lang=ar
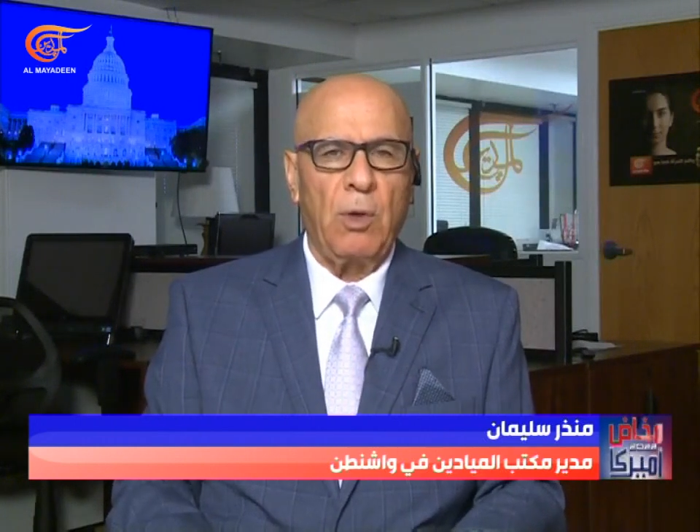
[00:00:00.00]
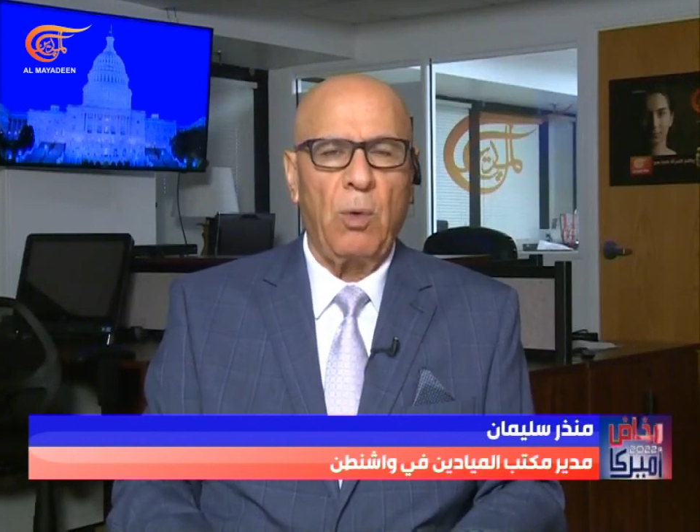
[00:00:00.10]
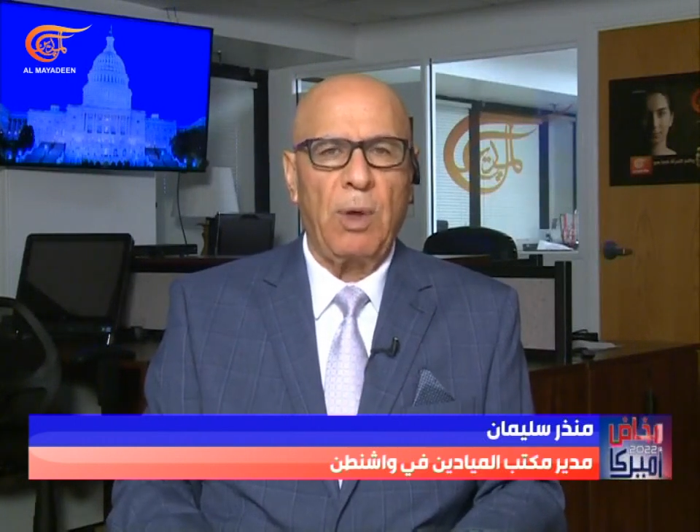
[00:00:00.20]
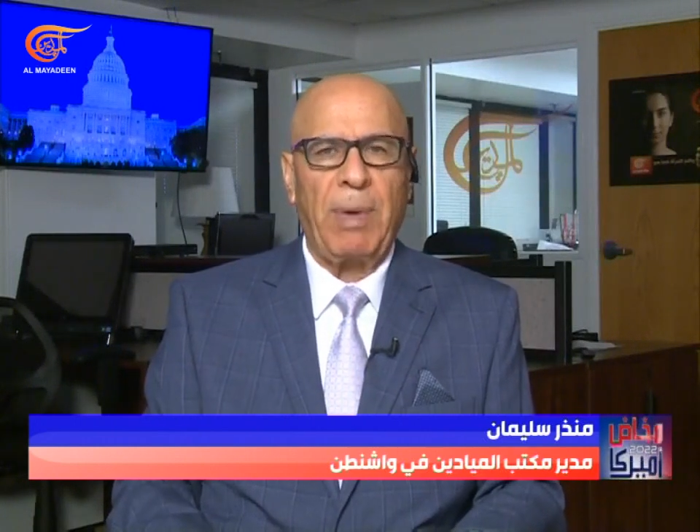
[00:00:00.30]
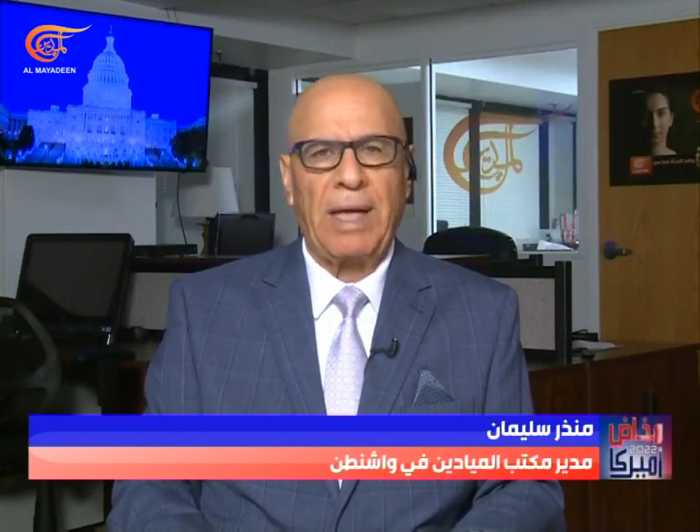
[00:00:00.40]

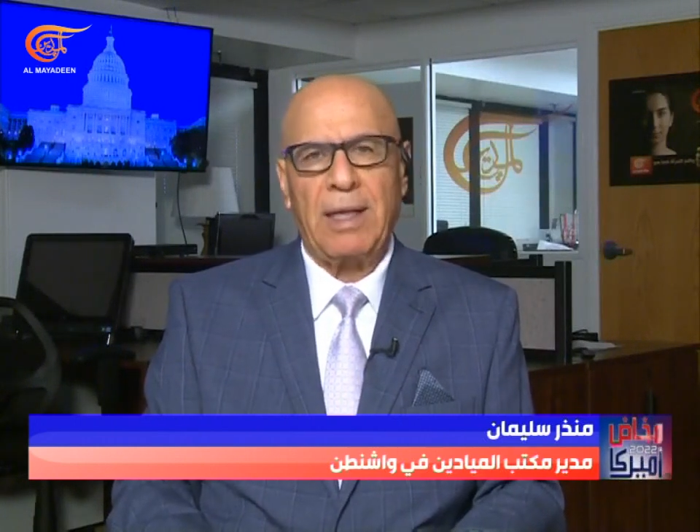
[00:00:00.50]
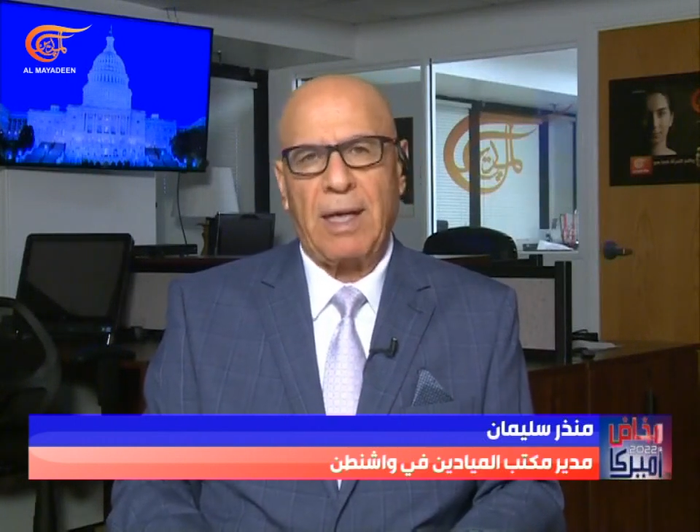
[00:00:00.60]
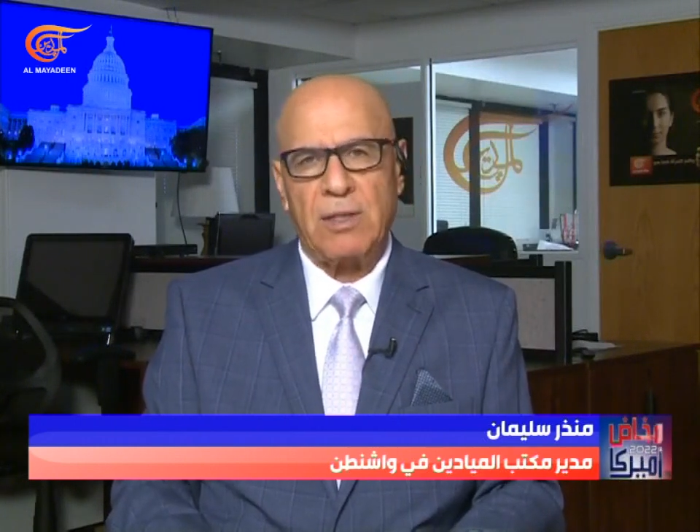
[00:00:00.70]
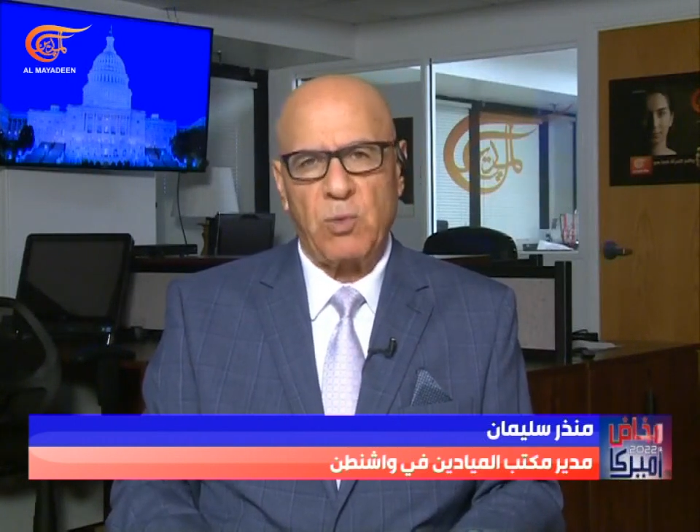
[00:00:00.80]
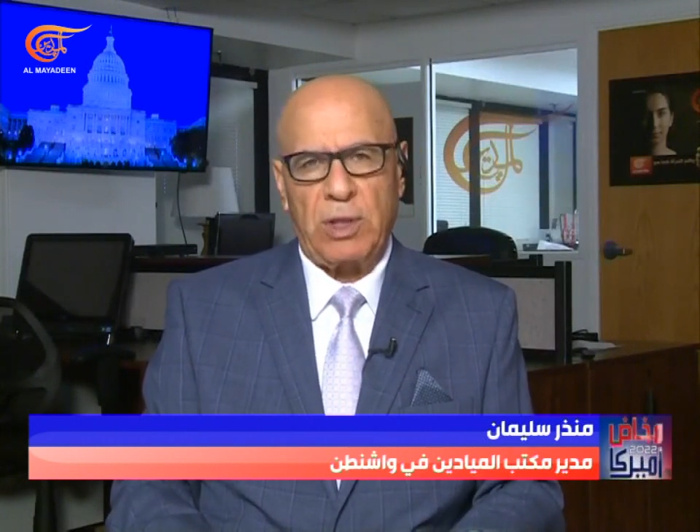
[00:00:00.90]
وبعد
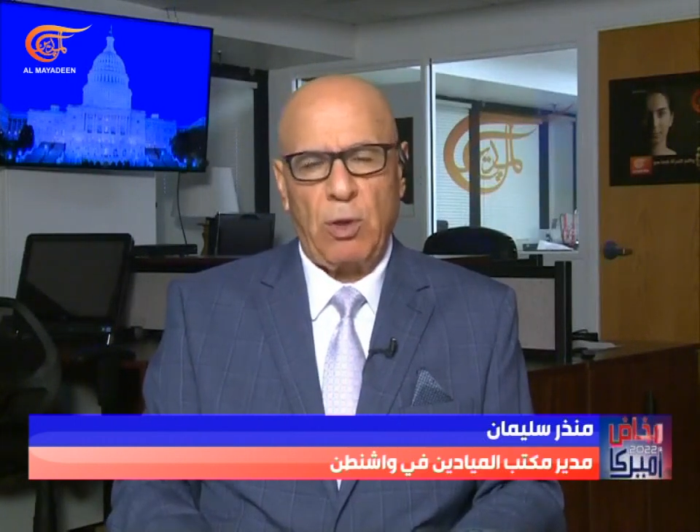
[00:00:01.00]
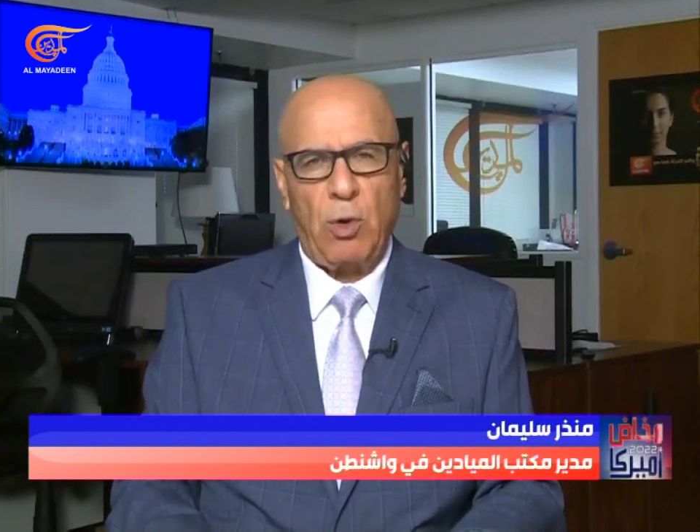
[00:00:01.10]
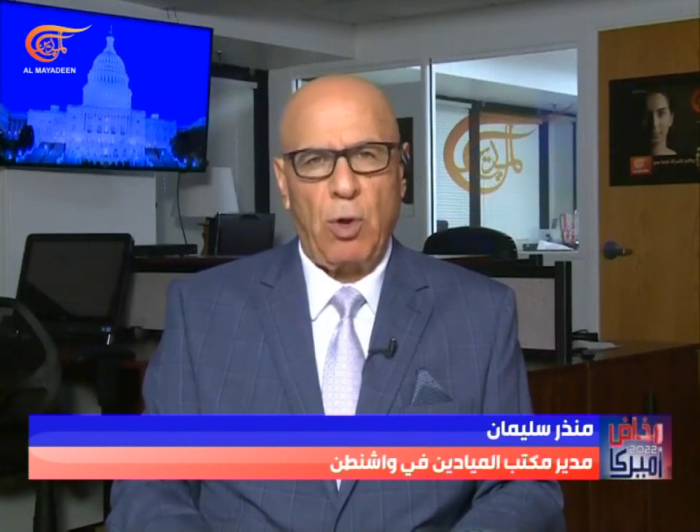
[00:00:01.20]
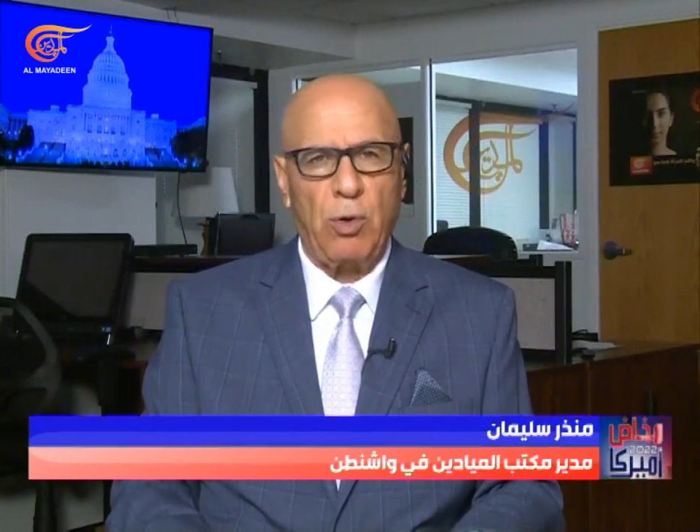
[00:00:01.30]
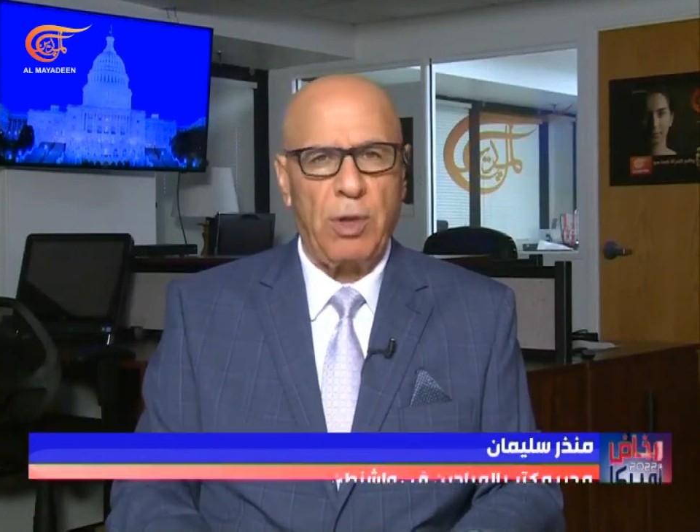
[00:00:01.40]
غزوة
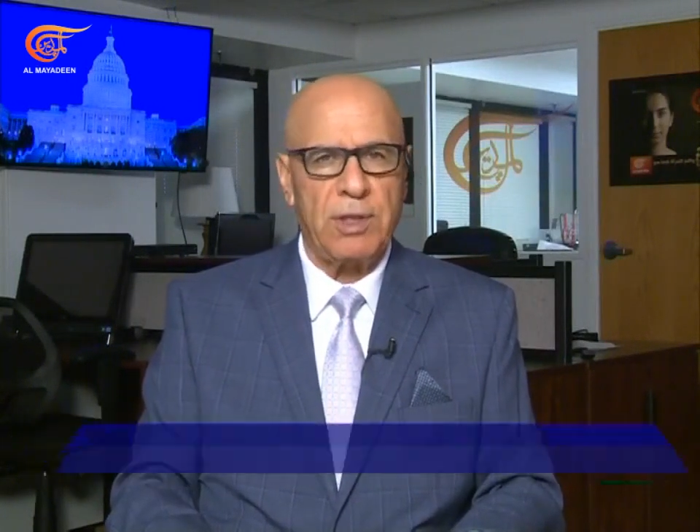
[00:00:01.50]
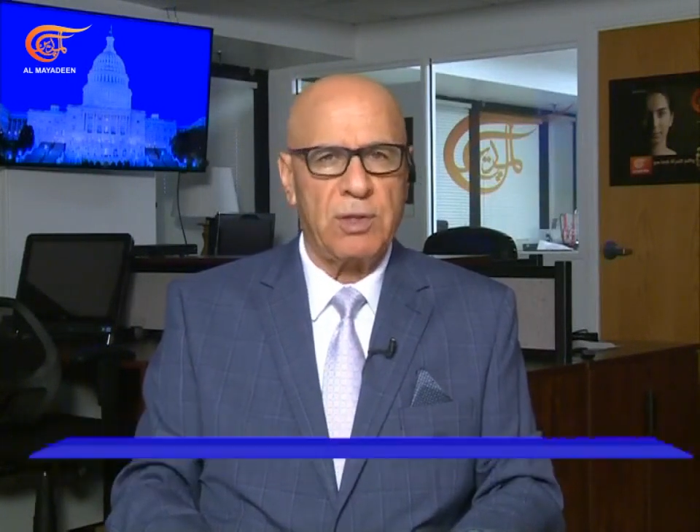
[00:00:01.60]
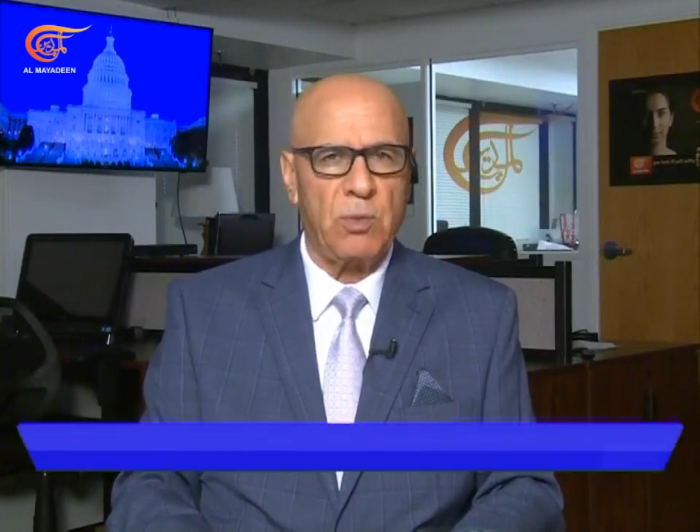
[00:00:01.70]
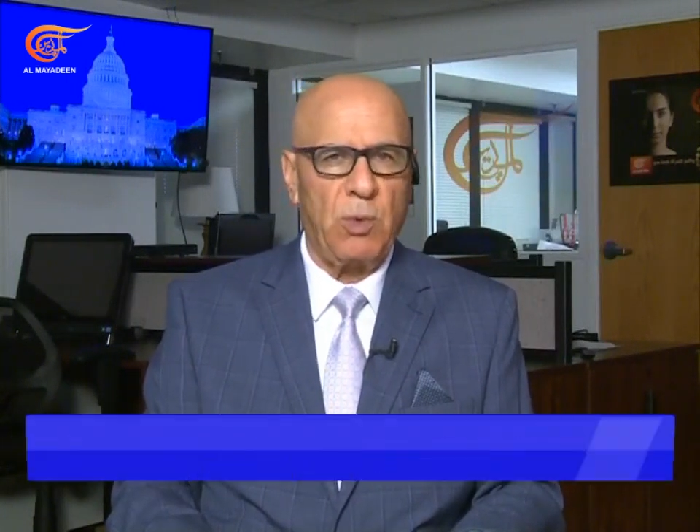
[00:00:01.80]
الكونغرس